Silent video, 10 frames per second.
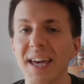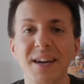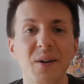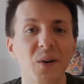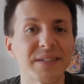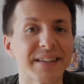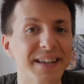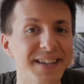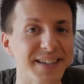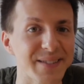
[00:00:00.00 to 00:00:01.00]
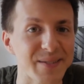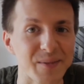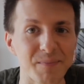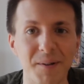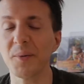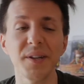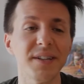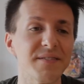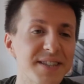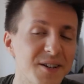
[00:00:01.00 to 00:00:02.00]
e cose da lì, insomma.
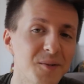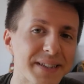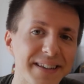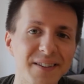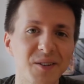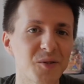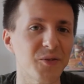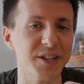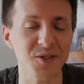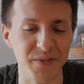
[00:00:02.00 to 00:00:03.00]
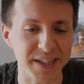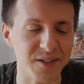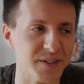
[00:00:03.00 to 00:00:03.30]
Quindi, siccome tanto che non faccio video,